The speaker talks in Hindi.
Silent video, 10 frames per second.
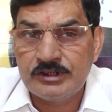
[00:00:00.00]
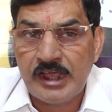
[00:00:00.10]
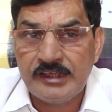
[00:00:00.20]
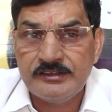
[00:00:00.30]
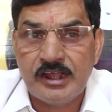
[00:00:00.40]

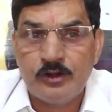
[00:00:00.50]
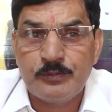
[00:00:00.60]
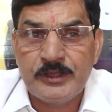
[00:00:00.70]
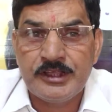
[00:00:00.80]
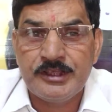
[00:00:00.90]
ढाई हज़ार
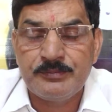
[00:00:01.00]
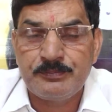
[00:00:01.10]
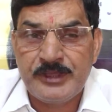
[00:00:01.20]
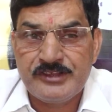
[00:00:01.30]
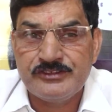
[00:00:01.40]
रुपये
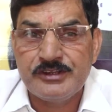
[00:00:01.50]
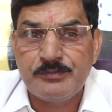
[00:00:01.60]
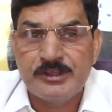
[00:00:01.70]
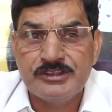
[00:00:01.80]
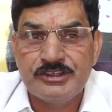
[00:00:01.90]

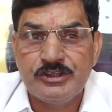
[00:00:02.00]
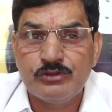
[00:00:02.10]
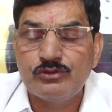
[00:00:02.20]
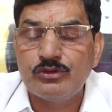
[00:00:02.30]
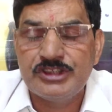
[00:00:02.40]
पेंशन बनती है
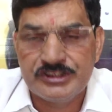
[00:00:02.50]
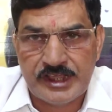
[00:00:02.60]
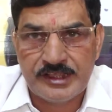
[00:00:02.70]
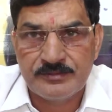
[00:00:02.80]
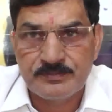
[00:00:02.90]
उसको दी
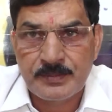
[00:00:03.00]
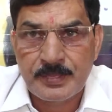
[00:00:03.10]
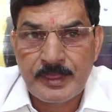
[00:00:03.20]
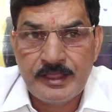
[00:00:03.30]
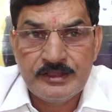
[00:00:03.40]
जाए
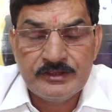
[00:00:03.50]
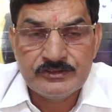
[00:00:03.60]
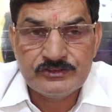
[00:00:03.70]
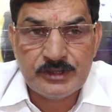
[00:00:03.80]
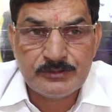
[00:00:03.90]

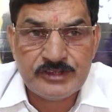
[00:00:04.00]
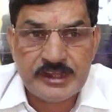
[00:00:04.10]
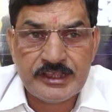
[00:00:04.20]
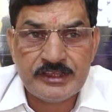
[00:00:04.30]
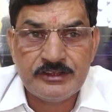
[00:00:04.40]
जब से
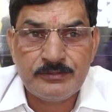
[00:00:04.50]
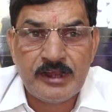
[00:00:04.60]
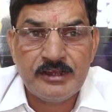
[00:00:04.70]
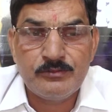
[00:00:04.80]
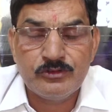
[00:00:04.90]

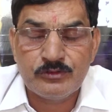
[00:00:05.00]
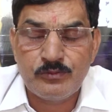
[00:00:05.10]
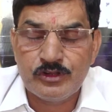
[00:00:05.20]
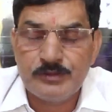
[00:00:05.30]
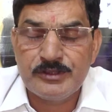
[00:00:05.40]
केजरीवाल जी
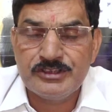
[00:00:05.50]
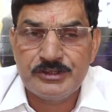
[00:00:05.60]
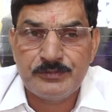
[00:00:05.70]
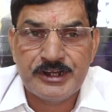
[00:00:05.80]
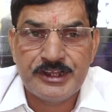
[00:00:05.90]

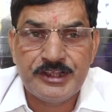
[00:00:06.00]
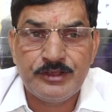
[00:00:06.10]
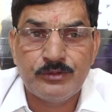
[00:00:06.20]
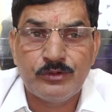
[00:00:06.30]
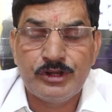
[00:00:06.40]
मुख्यमंत्री बने हैं
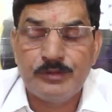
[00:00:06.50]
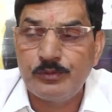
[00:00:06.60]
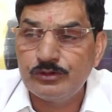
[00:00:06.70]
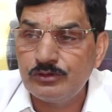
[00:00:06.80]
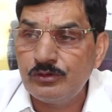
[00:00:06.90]
उन्होंने
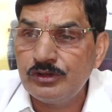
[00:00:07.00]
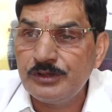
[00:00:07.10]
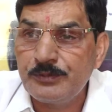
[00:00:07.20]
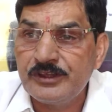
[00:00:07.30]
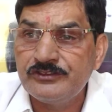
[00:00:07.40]
बुजुर्गों
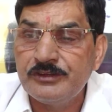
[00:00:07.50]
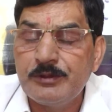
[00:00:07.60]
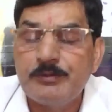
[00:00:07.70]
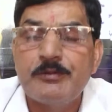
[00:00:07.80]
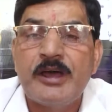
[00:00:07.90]
की पेंशन
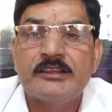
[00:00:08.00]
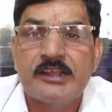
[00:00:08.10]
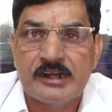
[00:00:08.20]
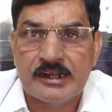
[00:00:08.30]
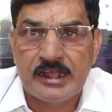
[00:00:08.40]
पर विवाद
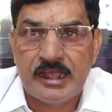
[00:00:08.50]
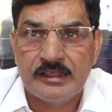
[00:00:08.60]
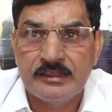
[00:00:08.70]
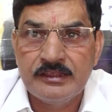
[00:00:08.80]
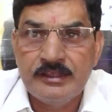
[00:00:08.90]
कर रखा
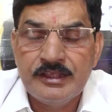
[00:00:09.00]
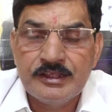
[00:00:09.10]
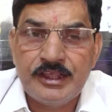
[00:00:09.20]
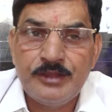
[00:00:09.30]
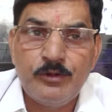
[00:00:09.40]
है
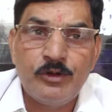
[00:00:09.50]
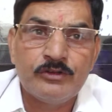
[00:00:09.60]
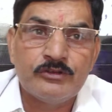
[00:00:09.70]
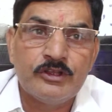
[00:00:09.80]
कई वो